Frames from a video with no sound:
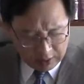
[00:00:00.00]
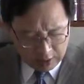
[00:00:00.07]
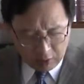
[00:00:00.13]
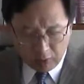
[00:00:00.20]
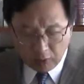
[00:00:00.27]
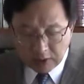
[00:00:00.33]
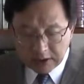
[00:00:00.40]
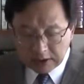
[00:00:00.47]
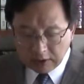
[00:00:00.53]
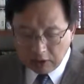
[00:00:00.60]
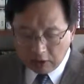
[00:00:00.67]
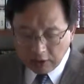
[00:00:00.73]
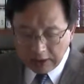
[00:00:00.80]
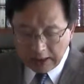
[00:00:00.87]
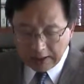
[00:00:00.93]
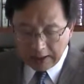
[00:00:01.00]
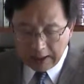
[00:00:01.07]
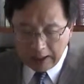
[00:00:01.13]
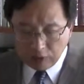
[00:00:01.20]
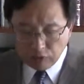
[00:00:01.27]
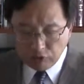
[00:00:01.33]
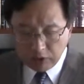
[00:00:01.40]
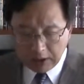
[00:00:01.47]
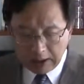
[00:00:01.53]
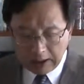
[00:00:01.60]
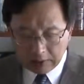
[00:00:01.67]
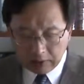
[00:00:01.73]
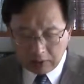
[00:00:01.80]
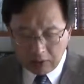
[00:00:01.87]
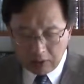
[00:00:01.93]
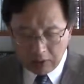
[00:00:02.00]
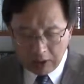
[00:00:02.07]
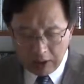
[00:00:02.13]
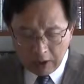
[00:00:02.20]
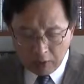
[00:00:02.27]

오직 너희에게 유익하도록